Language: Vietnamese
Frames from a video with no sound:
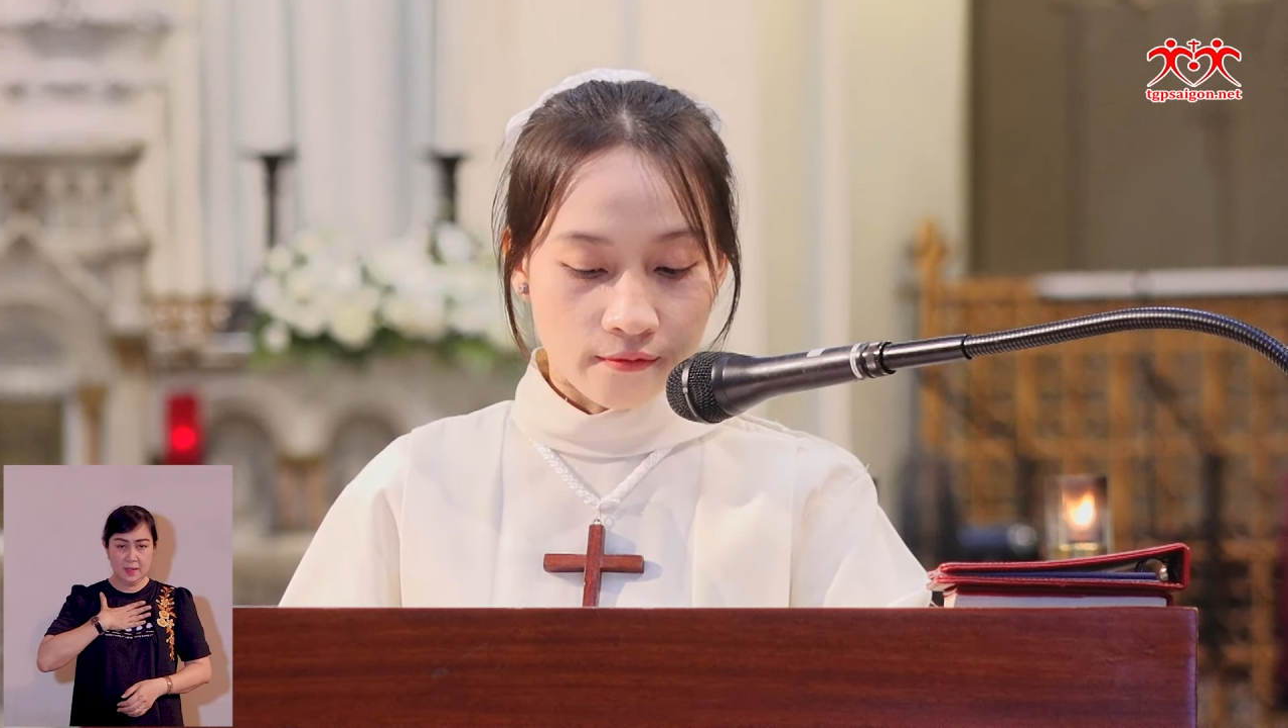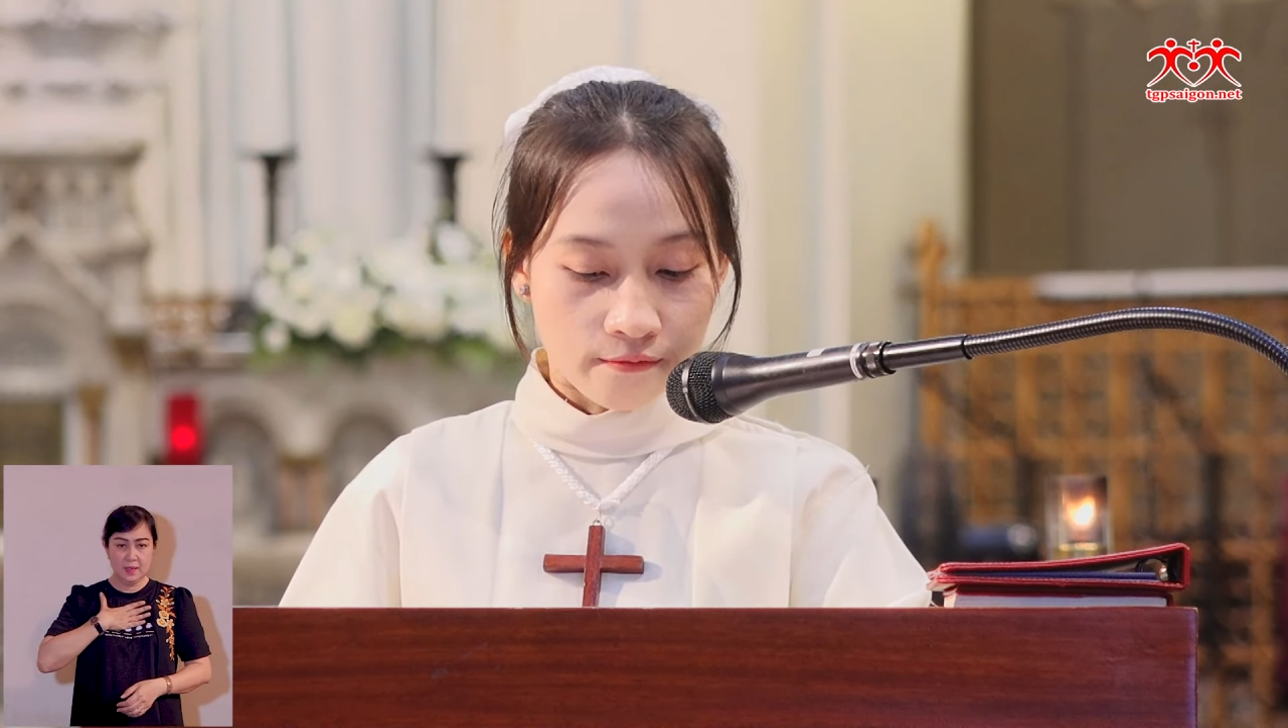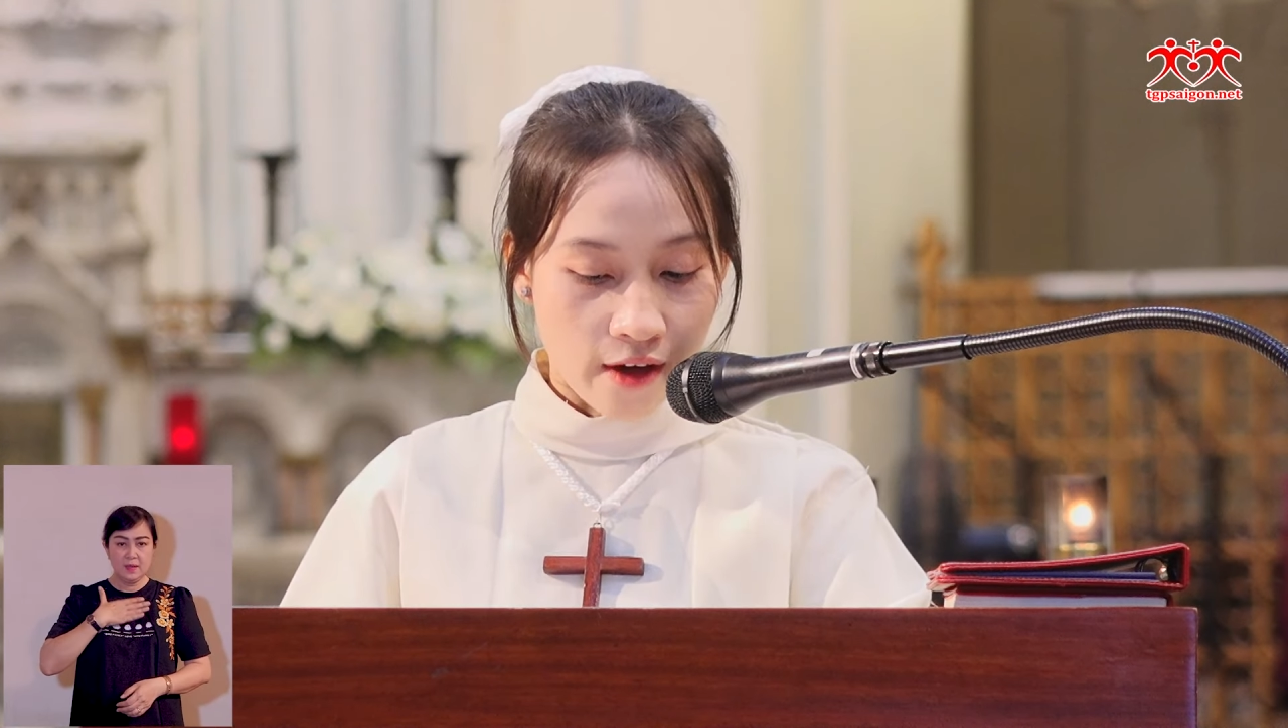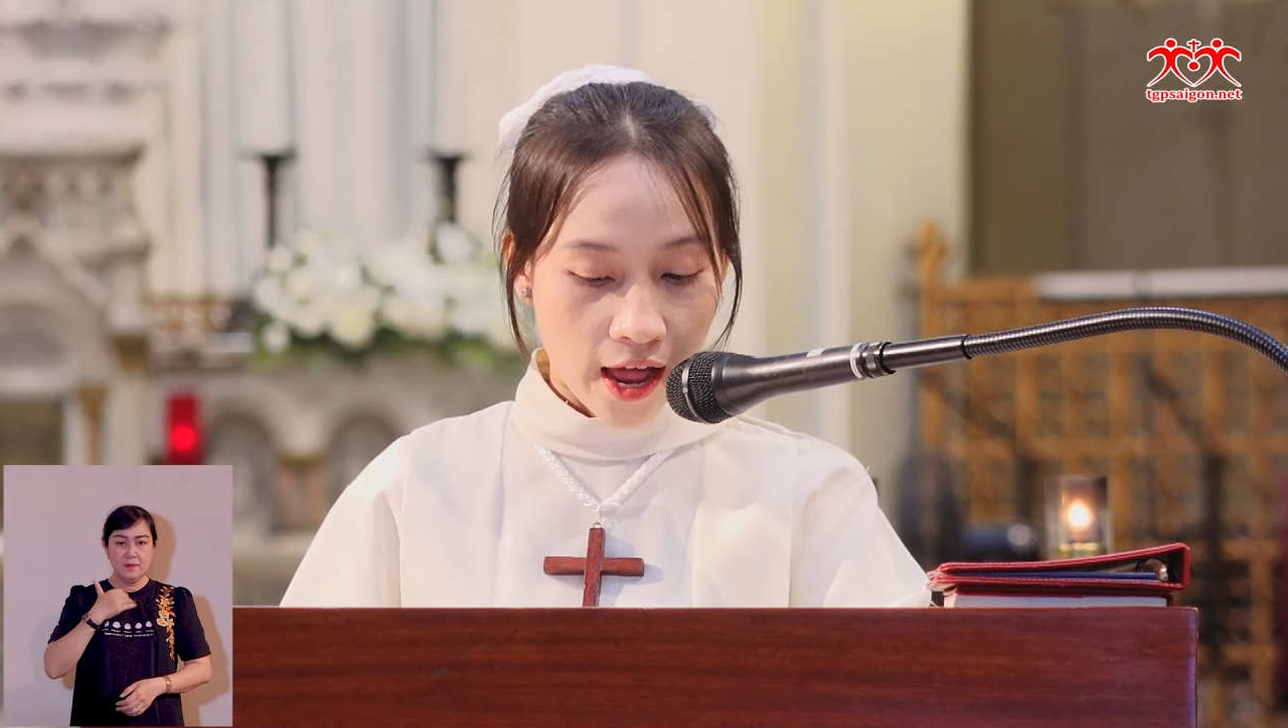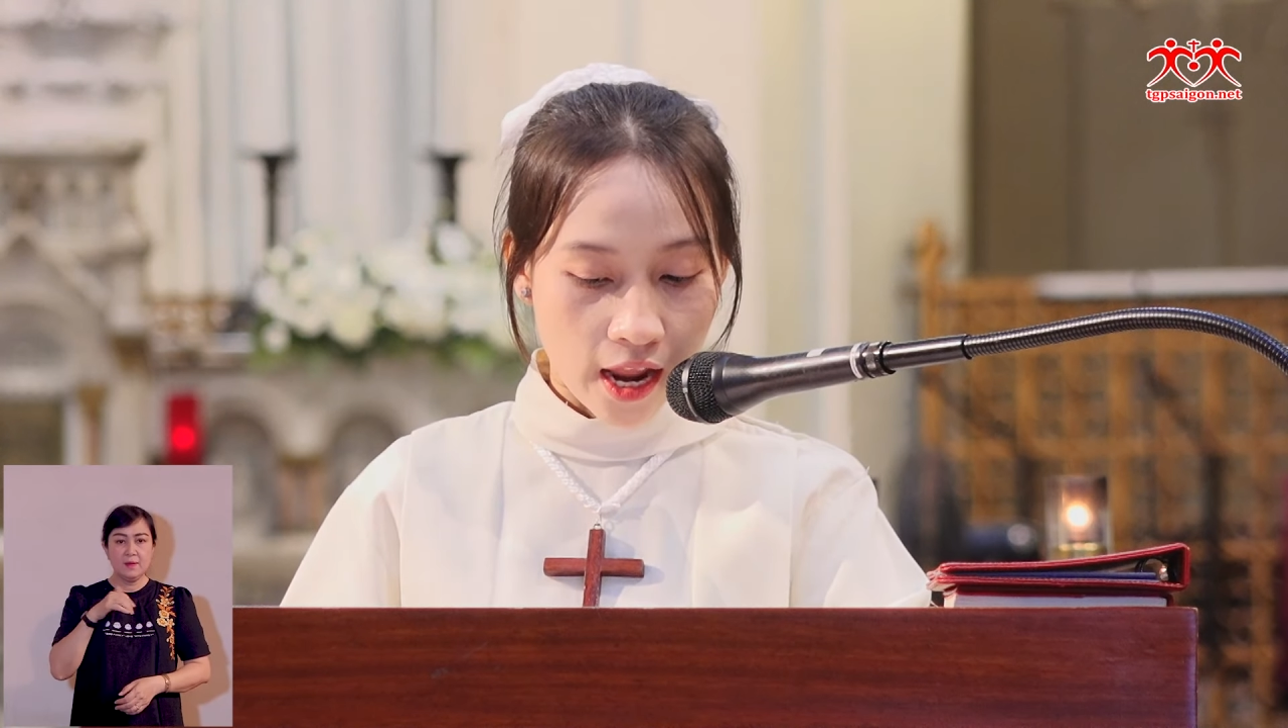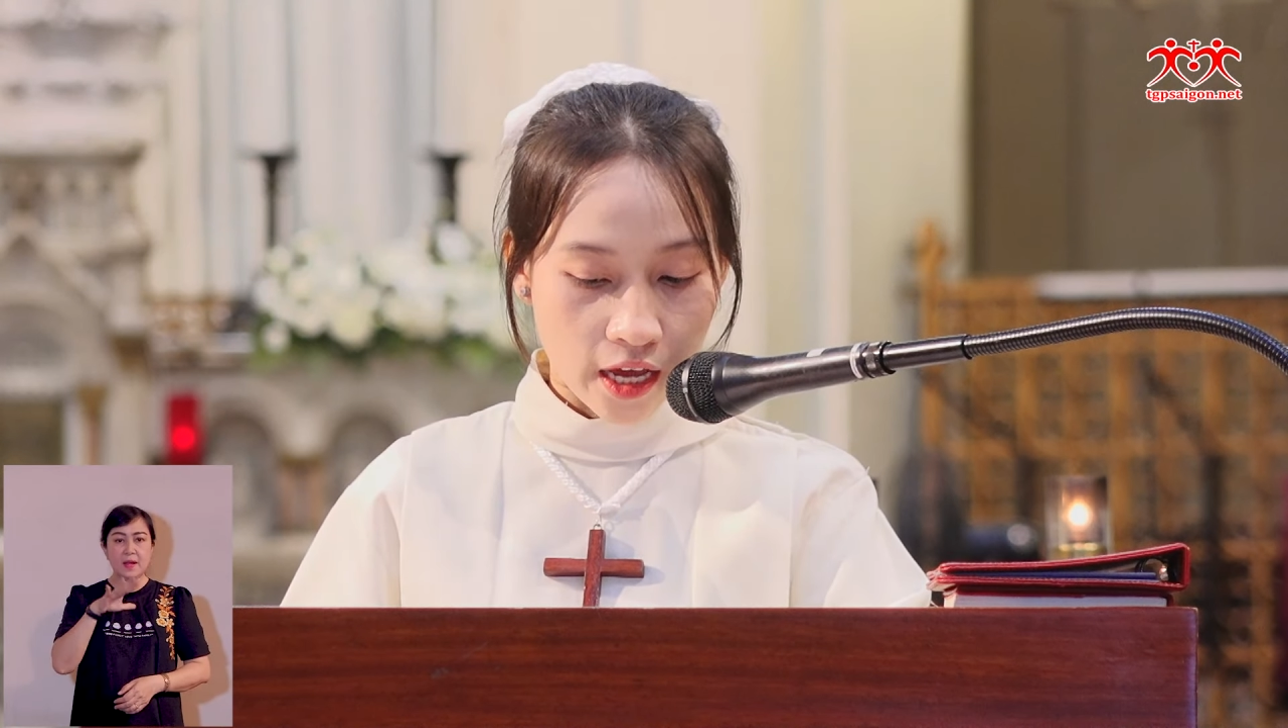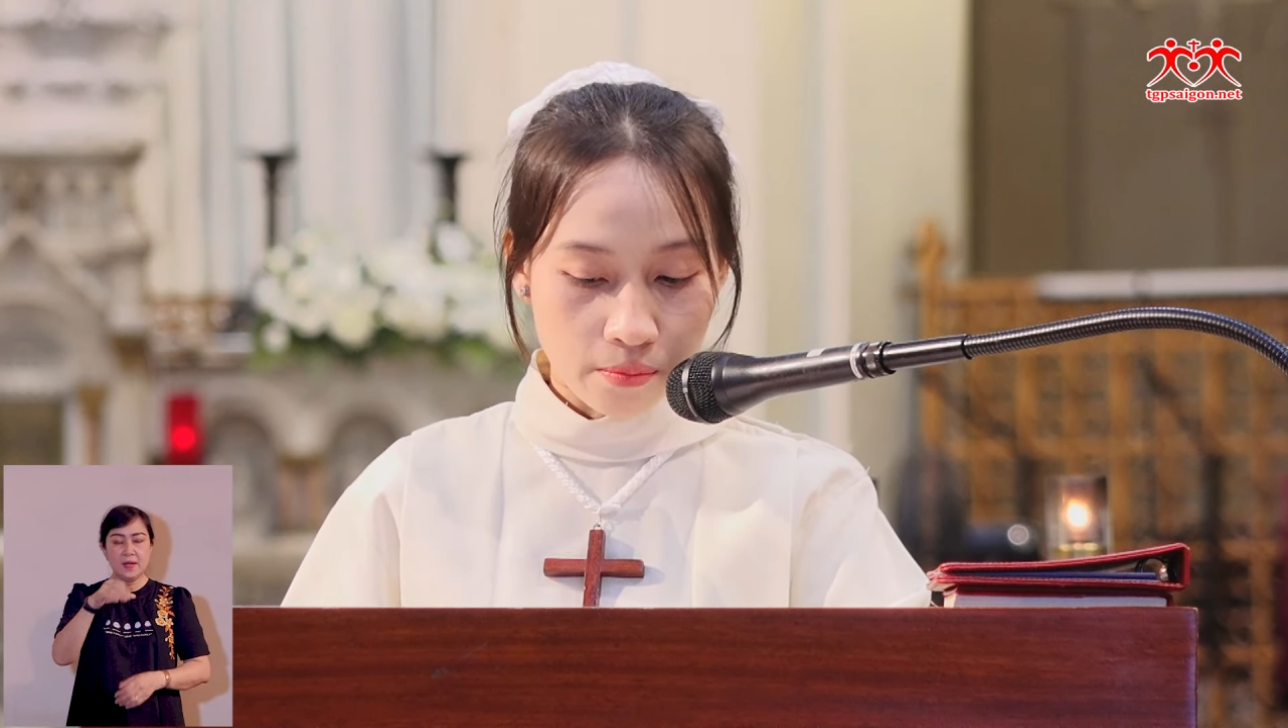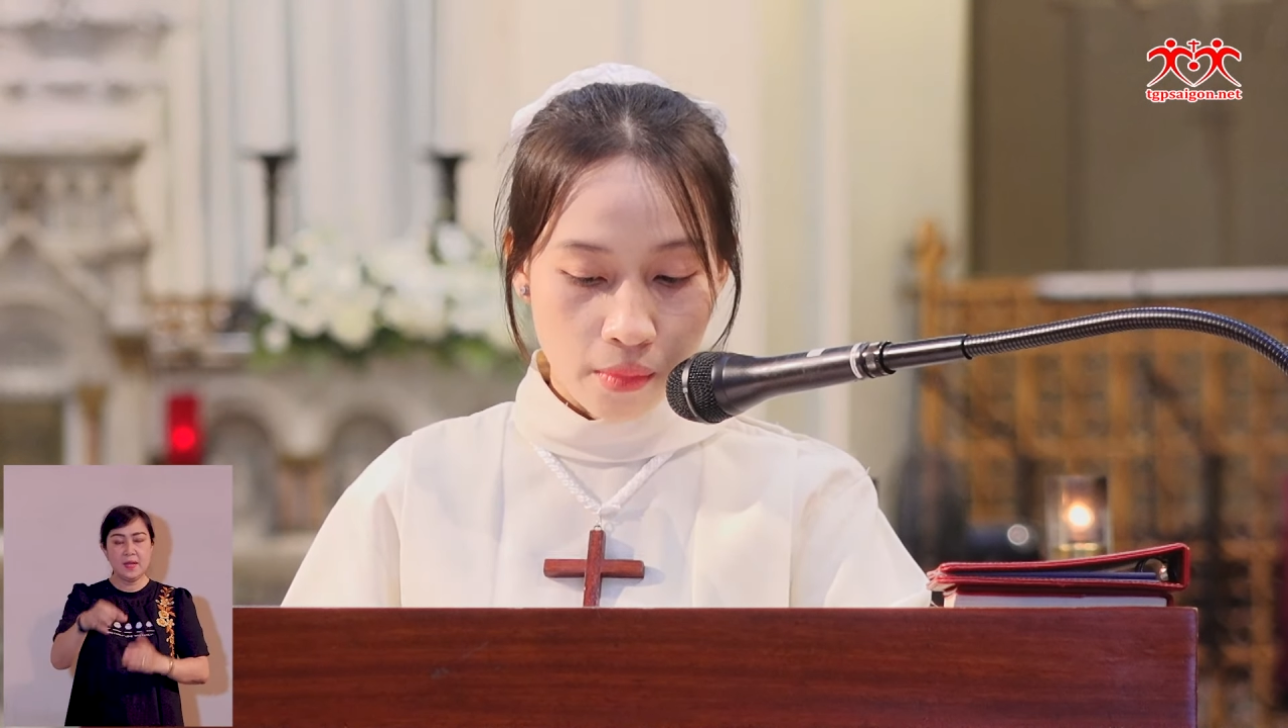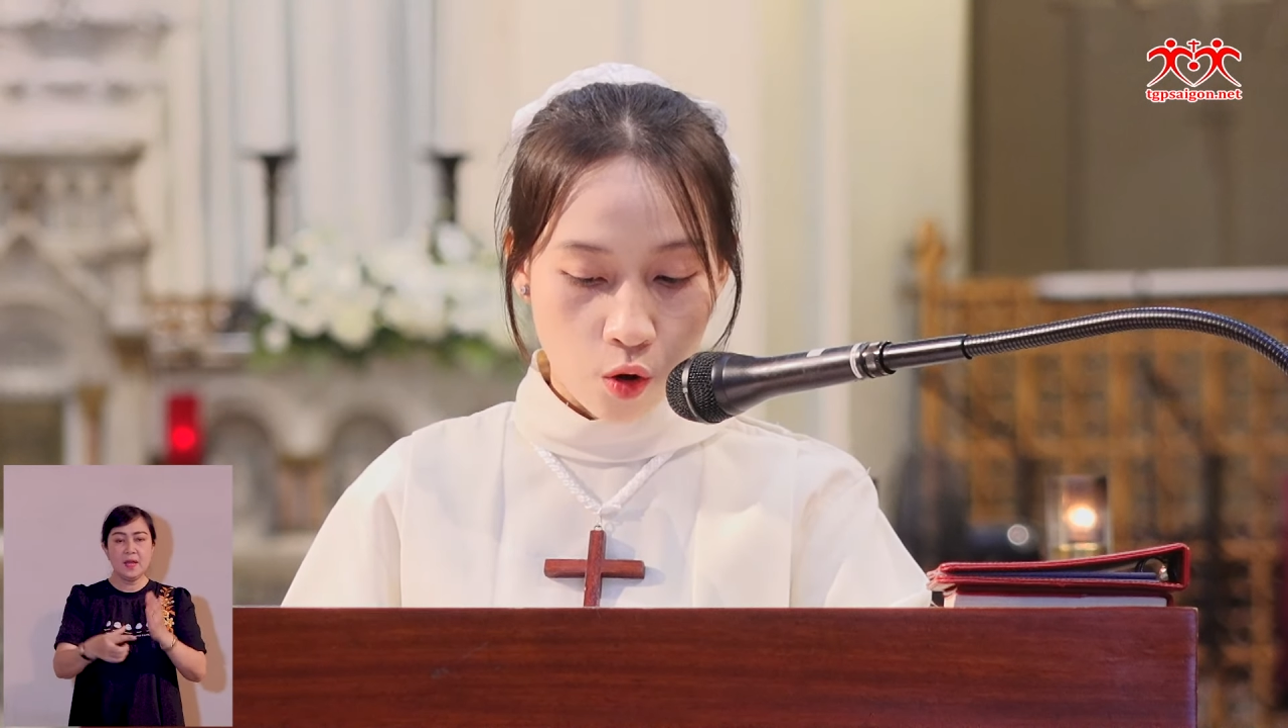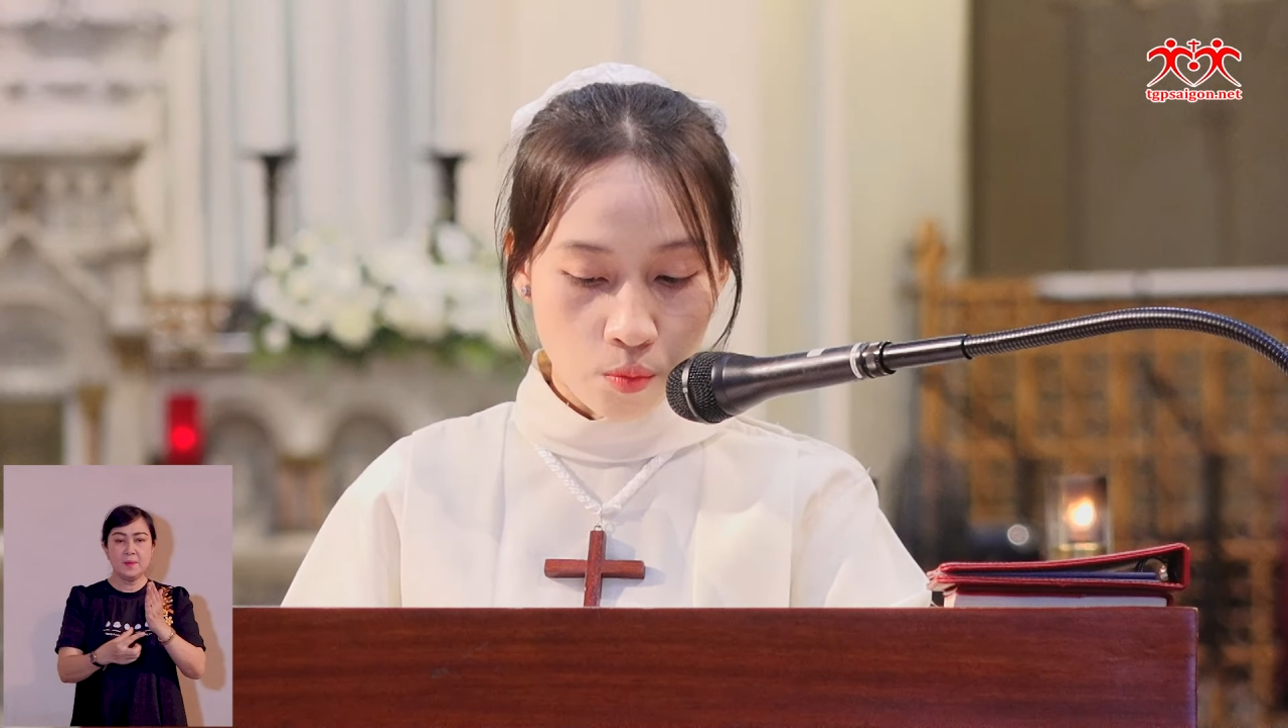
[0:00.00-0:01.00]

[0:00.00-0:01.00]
và lấy máu